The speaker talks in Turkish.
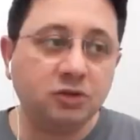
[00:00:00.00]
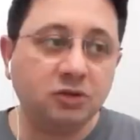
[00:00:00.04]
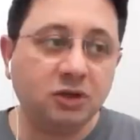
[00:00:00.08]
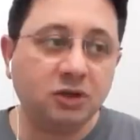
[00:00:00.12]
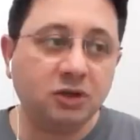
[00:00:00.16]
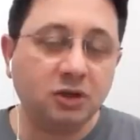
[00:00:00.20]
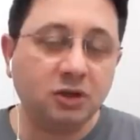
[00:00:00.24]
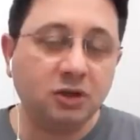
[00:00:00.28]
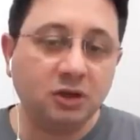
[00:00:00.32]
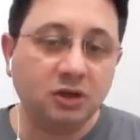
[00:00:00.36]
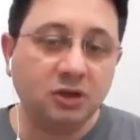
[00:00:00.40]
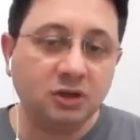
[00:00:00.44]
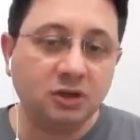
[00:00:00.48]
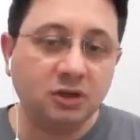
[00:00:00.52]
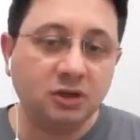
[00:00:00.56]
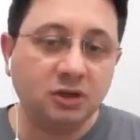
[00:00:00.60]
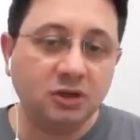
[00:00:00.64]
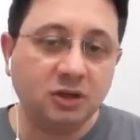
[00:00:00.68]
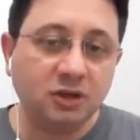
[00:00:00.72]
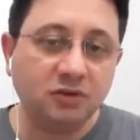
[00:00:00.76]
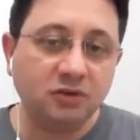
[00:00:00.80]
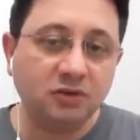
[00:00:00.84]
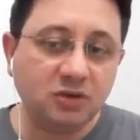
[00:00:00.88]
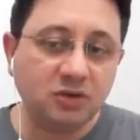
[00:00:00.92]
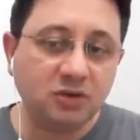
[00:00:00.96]
Rusların
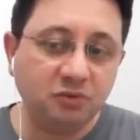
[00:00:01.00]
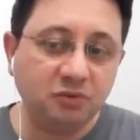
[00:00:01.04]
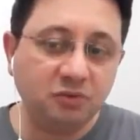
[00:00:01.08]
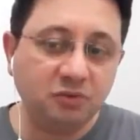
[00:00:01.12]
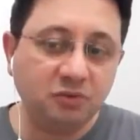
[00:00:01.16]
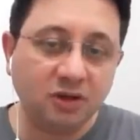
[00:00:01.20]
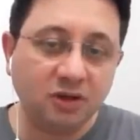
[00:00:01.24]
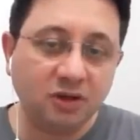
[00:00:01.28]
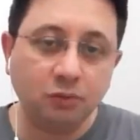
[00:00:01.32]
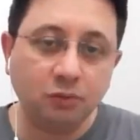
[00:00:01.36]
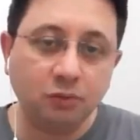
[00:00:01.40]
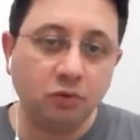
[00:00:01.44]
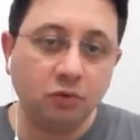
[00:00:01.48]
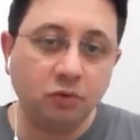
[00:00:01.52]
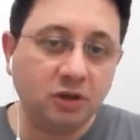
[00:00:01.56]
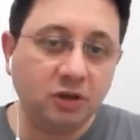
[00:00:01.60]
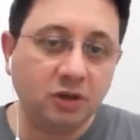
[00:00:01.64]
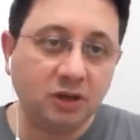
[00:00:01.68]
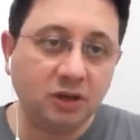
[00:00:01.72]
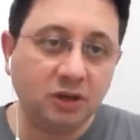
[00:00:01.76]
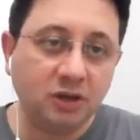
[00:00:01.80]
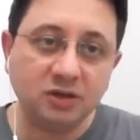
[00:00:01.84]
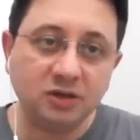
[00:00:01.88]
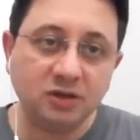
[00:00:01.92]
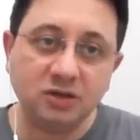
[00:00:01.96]
e, savaşı bir adım
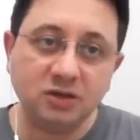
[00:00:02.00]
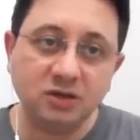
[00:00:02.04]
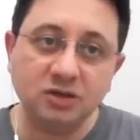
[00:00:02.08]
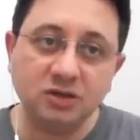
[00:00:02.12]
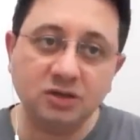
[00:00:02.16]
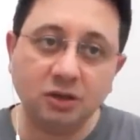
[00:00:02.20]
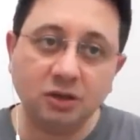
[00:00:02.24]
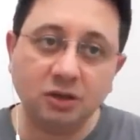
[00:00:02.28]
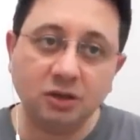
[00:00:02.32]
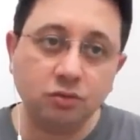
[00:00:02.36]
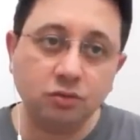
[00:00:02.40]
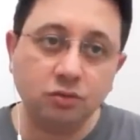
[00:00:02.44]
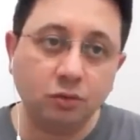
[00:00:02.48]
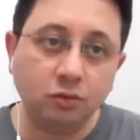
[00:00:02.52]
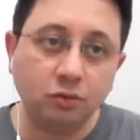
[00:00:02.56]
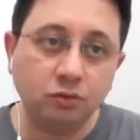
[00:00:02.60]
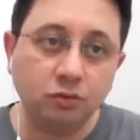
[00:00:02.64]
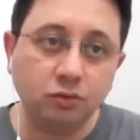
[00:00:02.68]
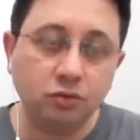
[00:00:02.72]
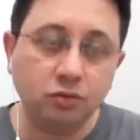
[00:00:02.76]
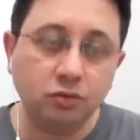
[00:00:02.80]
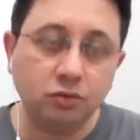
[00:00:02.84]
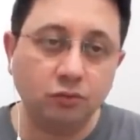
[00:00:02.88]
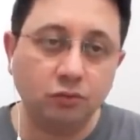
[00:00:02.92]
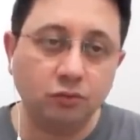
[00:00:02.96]
öteye taşıyacağını
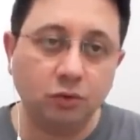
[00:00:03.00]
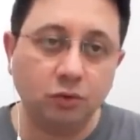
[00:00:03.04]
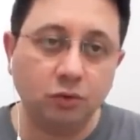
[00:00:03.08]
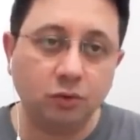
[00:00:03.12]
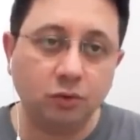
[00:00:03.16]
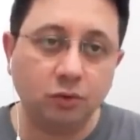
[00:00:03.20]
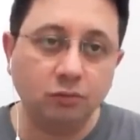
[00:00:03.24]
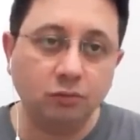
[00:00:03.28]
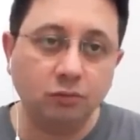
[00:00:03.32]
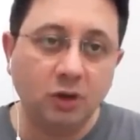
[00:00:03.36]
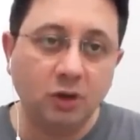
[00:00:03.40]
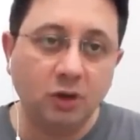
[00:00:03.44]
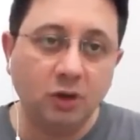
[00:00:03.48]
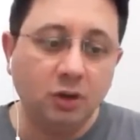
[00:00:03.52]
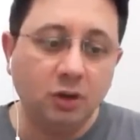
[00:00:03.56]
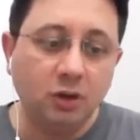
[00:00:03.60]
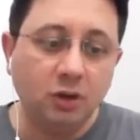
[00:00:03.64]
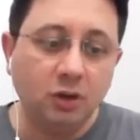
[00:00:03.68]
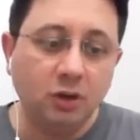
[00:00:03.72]
çok düşünmüyorum.